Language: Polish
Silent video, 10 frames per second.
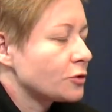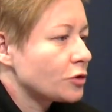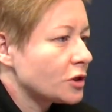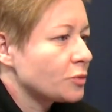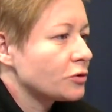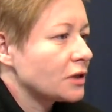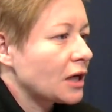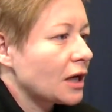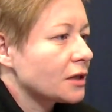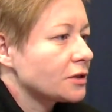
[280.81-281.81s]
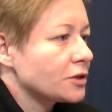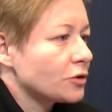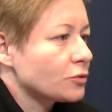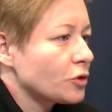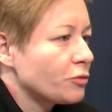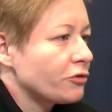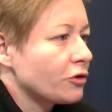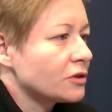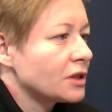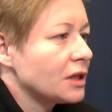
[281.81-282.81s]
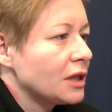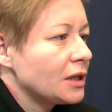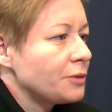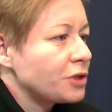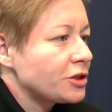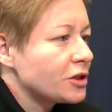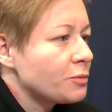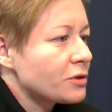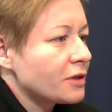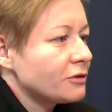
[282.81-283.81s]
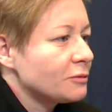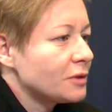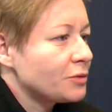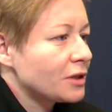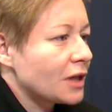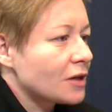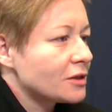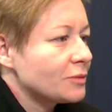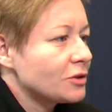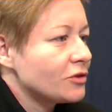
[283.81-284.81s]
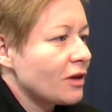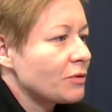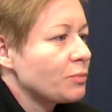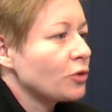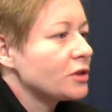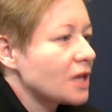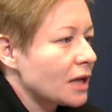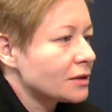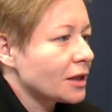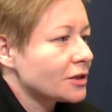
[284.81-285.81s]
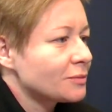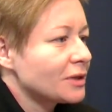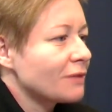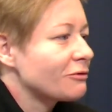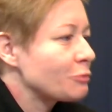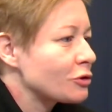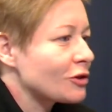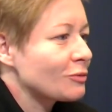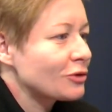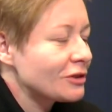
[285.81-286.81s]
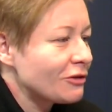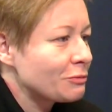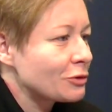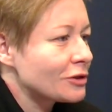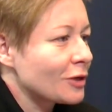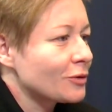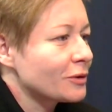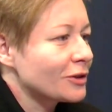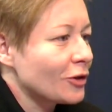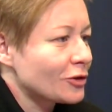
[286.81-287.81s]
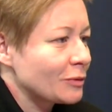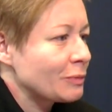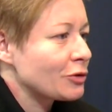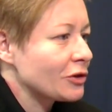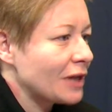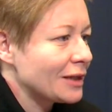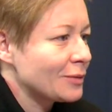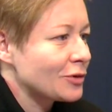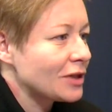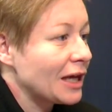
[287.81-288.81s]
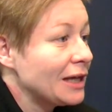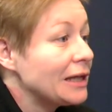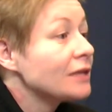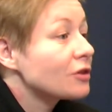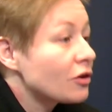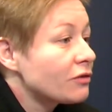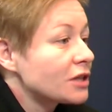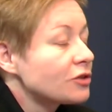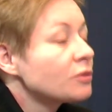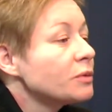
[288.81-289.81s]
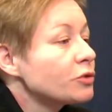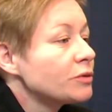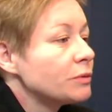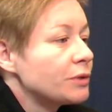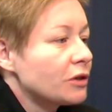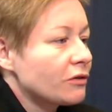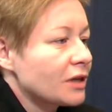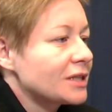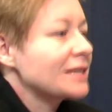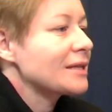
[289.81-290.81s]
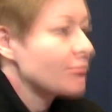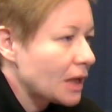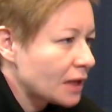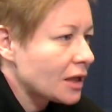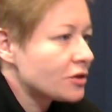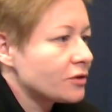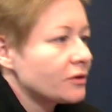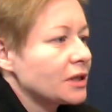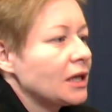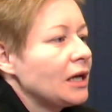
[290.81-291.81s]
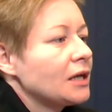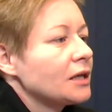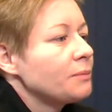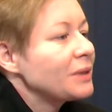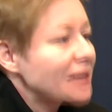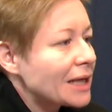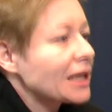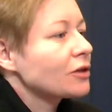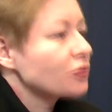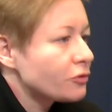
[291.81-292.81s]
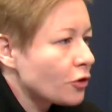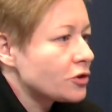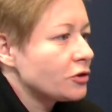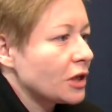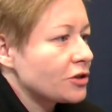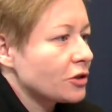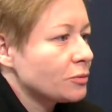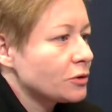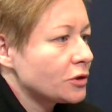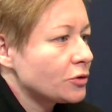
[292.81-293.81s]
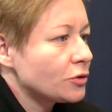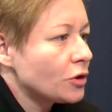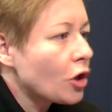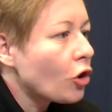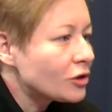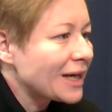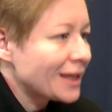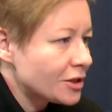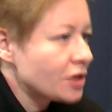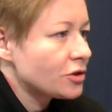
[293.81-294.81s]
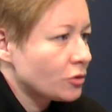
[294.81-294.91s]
różnych budynkach, gdzie są domofony i przecież nie postawimy przed każdymi drzwiami policjanta, żeby nam wpuszczał bądź nie wpuszczał e, osoby pożądane bądź nie tylko właśnie to my musimy pilnować zamykania drzwi, e, pytania, kto wchodzi do naszego budynku. Tak. O takie rzeczy